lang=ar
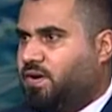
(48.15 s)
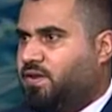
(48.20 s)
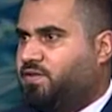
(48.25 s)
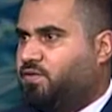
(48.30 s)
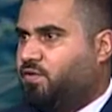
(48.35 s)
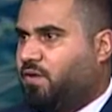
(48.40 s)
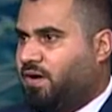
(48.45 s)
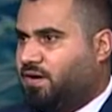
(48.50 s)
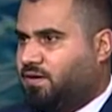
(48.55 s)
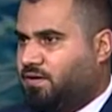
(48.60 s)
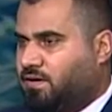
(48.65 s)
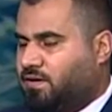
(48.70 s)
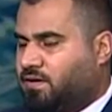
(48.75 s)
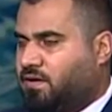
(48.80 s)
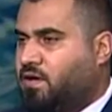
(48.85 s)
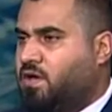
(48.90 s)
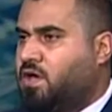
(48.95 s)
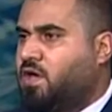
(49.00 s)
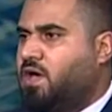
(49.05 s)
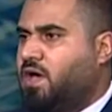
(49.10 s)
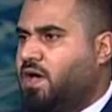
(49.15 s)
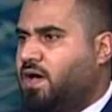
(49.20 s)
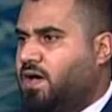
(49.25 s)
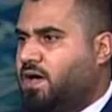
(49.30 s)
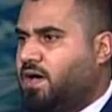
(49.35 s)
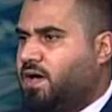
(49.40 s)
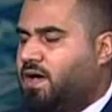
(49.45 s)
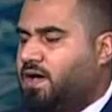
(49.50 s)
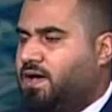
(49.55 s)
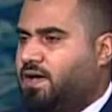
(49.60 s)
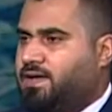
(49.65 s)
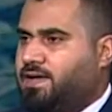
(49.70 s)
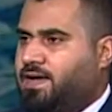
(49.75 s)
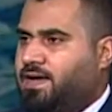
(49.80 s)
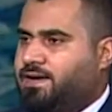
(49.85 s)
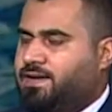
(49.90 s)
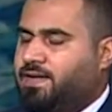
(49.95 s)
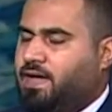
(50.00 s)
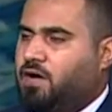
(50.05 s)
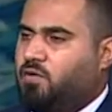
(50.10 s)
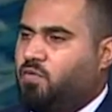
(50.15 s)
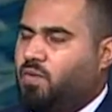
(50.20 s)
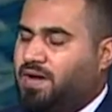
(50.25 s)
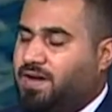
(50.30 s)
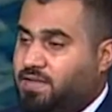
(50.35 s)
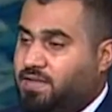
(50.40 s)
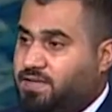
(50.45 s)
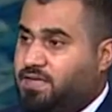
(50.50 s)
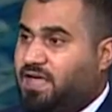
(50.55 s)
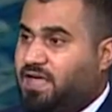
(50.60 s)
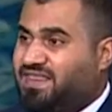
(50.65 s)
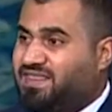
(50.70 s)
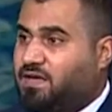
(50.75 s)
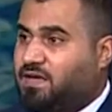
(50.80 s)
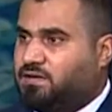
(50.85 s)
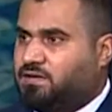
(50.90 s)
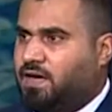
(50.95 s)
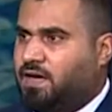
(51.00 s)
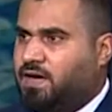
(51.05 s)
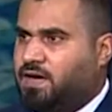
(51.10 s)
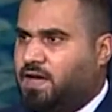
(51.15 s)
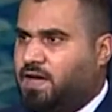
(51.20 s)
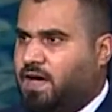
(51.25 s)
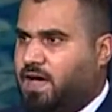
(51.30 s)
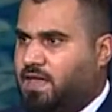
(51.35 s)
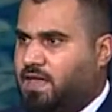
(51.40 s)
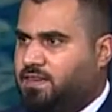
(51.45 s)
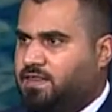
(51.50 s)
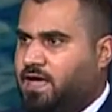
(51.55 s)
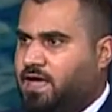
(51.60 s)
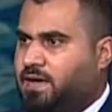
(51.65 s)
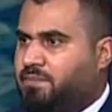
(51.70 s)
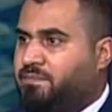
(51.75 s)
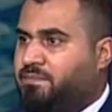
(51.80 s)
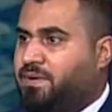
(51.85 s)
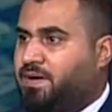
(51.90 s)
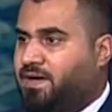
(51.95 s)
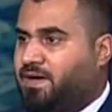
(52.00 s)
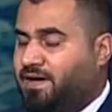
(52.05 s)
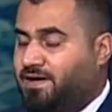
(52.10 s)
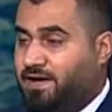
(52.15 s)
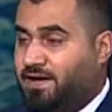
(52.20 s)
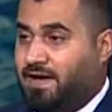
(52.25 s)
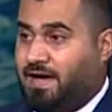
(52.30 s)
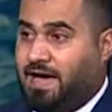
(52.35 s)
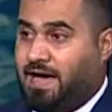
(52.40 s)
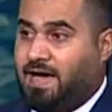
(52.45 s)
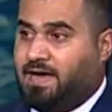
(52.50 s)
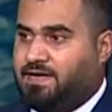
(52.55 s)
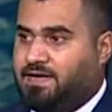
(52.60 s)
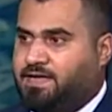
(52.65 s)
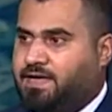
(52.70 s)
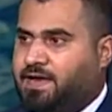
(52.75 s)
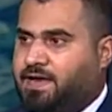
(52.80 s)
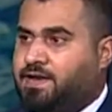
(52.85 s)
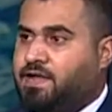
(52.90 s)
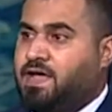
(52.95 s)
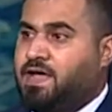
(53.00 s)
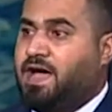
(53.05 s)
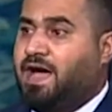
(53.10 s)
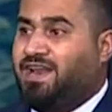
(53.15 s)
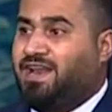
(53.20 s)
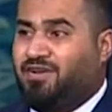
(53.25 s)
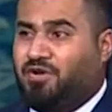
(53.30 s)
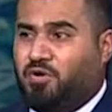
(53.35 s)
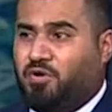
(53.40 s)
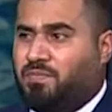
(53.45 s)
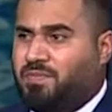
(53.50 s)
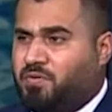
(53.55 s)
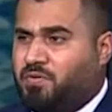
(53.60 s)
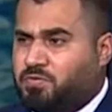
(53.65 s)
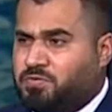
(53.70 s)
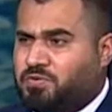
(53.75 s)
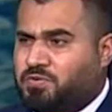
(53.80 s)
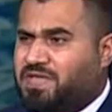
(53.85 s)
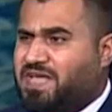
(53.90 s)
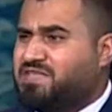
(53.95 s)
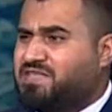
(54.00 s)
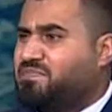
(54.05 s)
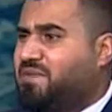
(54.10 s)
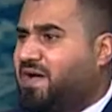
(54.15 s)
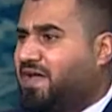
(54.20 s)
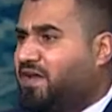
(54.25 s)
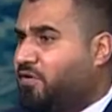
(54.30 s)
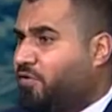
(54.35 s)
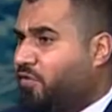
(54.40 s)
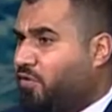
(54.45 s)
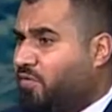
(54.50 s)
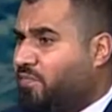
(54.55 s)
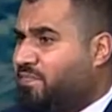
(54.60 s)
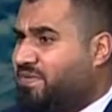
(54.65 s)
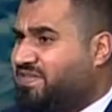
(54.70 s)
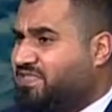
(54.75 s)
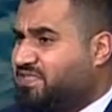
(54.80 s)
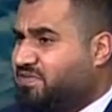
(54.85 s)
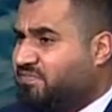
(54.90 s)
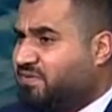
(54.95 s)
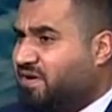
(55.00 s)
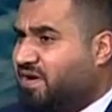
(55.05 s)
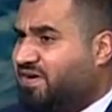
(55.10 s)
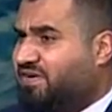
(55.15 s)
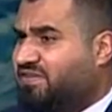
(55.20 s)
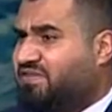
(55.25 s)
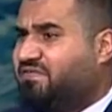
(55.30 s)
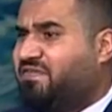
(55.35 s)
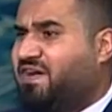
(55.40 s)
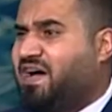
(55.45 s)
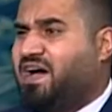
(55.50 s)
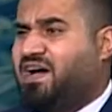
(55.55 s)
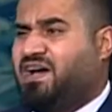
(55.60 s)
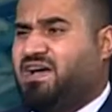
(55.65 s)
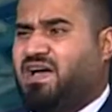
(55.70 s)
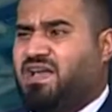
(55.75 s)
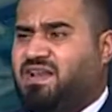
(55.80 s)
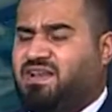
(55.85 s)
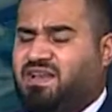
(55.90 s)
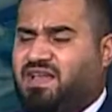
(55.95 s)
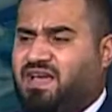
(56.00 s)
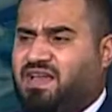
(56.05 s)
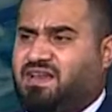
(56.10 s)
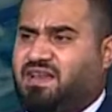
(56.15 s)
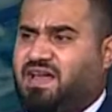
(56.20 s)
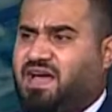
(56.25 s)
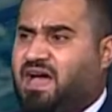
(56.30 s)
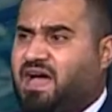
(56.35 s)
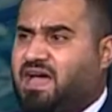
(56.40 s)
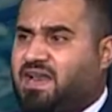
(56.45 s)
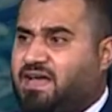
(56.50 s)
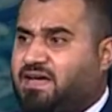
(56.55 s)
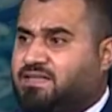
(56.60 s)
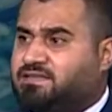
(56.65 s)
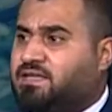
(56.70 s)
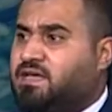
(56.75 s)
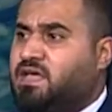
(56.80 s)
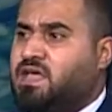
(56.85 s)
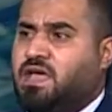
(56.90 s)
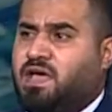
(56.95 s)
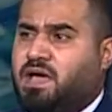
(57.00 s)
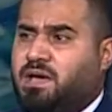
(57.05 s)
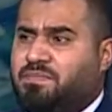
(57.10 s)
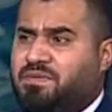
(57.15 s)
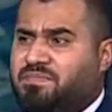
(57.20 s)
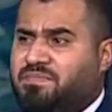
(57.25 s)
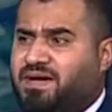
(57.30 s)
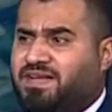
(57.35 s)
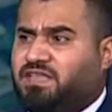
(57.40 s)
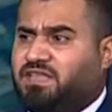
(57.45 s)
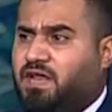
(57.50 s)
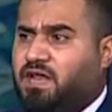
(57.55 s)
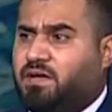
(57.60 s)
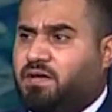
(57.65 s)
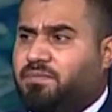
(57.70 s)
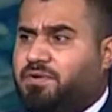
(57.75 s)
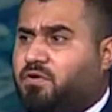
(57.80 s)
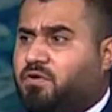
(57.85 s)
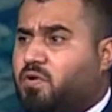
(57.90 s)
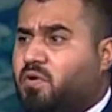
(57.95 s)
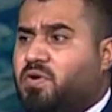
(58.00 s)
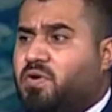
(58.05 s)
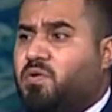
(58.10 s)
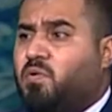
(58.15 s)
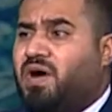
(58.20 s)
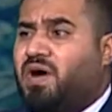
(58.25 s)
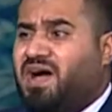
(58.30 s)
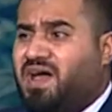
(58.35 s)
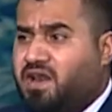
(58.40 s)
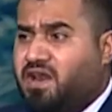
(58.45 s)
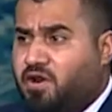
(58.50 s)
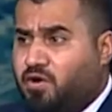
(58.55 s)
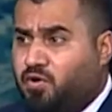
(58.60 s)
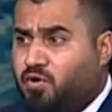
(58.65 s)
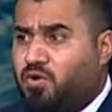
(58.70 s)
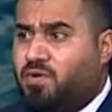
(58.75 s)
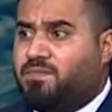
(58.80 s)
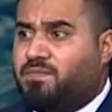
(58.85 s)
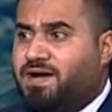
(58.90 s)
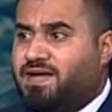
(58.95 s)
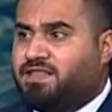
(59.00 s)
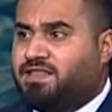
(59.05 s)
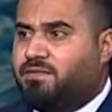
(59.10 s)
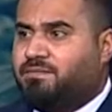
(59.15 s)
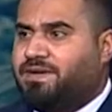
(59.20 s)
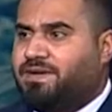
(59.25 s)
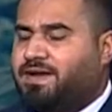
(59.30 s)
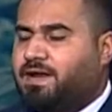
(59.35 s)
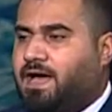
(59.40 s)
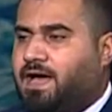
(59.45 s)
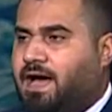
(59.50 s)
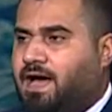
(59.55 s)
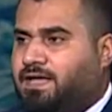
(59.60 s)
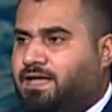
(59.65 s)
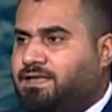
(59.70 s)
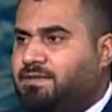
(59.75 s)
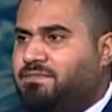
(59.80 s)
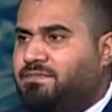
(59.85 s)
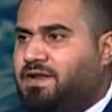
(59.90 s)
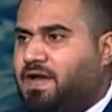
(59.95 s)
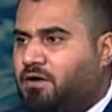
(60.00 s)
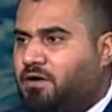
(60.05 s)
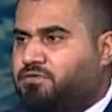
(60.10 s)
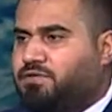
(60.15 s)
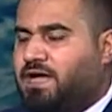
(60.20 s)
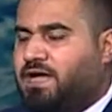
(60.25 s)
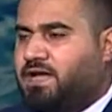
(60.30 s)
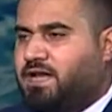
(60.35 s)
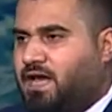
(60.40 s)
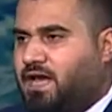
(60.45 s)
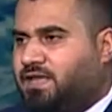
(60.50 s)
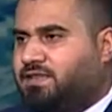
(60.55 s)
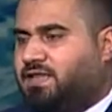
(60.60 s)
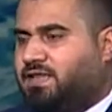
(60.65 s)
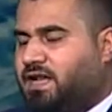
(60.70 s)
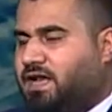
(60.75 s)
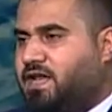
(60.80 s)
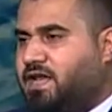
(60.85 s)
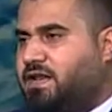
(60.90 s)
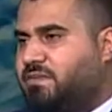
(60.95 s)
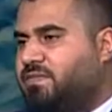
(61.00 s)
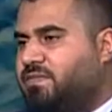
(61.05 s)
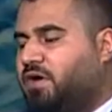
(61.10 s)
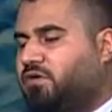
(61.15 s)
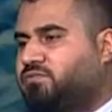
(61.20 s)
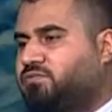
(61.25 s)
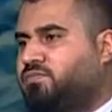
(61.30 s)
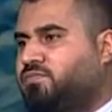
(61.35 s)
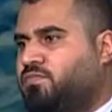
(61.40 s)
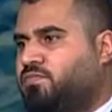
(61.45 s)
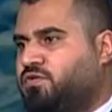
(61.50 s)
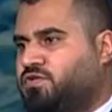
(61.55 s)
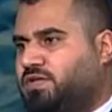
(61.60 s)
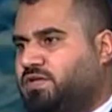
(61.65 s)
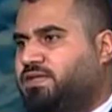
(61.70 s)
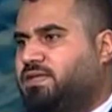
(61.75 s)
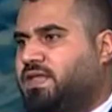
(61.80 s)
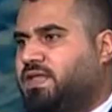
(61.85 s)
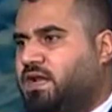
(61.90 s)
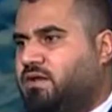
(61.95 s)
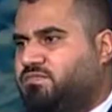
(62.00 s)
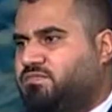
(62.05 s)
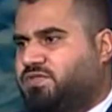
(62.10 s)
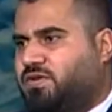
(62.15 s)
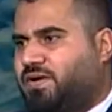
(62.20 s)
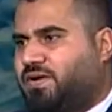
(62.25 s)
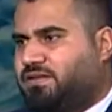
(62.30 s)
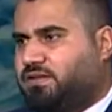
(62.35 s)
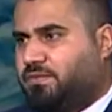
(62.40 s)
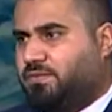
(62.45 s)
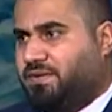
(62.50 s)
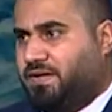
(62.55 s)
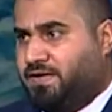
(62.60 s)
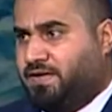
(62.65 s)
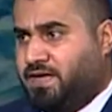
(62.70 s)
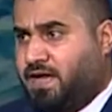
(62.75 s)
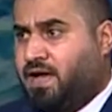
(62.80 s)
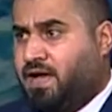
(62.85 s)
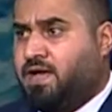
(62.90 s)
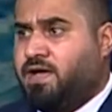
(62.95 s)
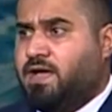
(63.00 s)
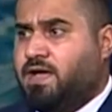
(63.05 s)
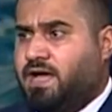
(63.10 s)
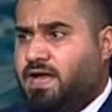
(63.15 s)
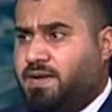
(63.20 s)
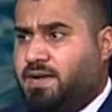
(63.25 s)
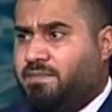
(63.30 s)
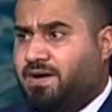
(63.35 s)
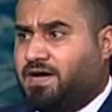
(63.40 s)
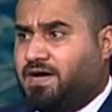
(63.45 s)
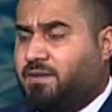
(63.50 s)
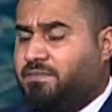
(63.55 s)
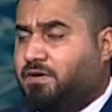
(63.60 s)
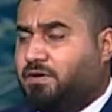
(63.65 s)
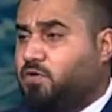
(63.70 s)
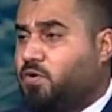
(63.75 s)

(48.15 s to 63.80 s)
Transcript: الذي يحقق آه، آه، يعني أو الذي يضغط على الذهب حاليا على الرغم من وجود أزمة على الرغم من استمرار ارتفاع الحالات بما يتعلق بكورونا وعلى الرغم أيضا من عدم العودة حتى الآن لم نعد مجددا للمستويات الطبيعية إلى ما قبل